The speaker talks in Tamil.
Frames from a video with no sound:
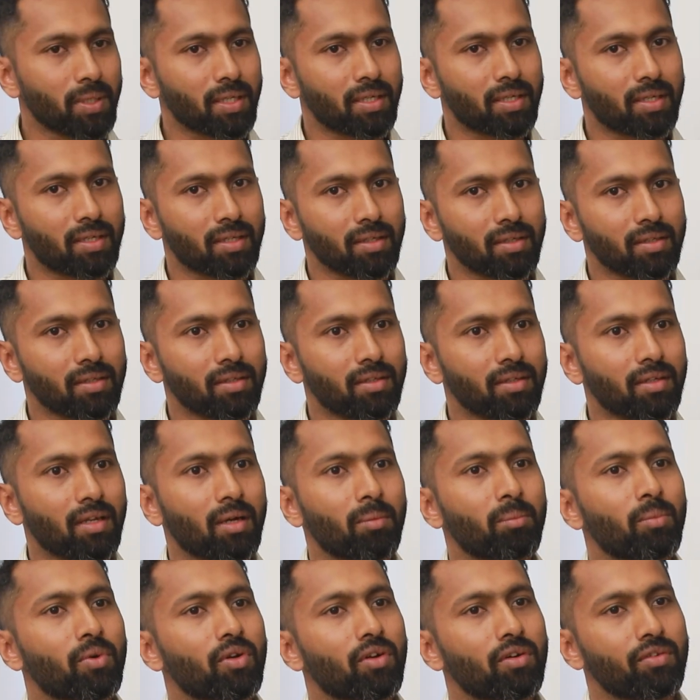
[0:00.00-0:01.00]
பட் த
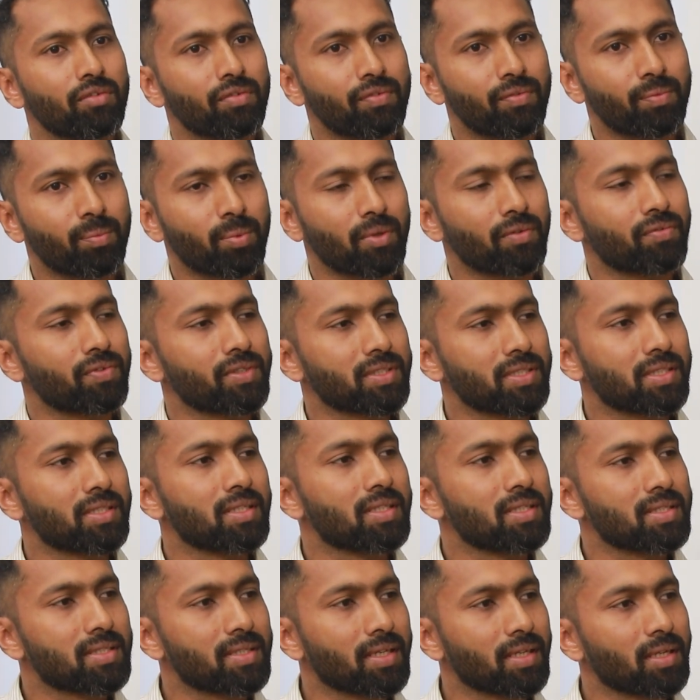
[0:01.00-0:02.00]
நம்பர் ஆஃப்
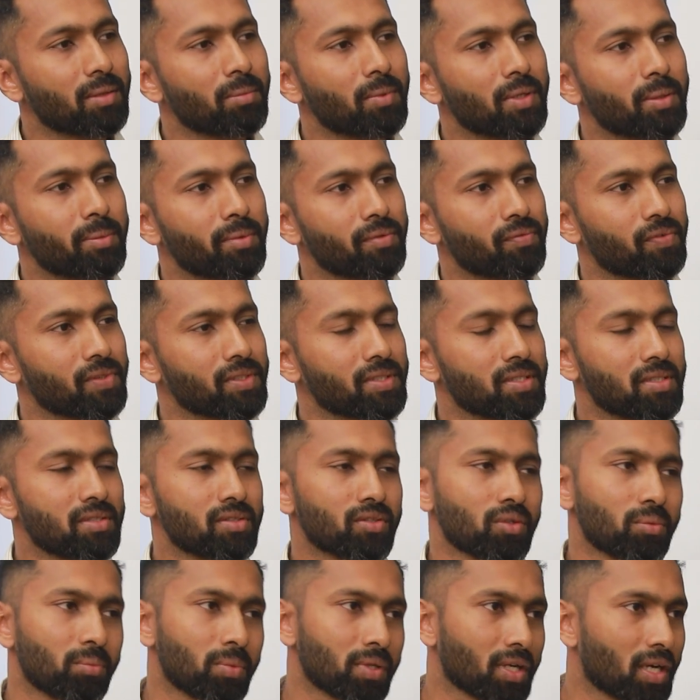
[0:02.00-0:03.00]
ப்ரொஃபஷனல்ஸ் இந்த மாதிரி
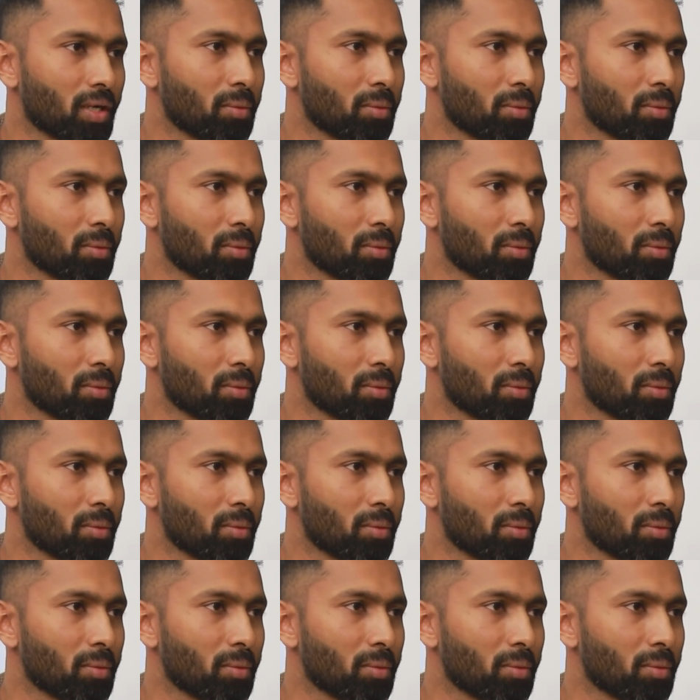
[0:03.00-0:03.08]
ப்ரொஃபஷனல்ஸ் ரொம்ப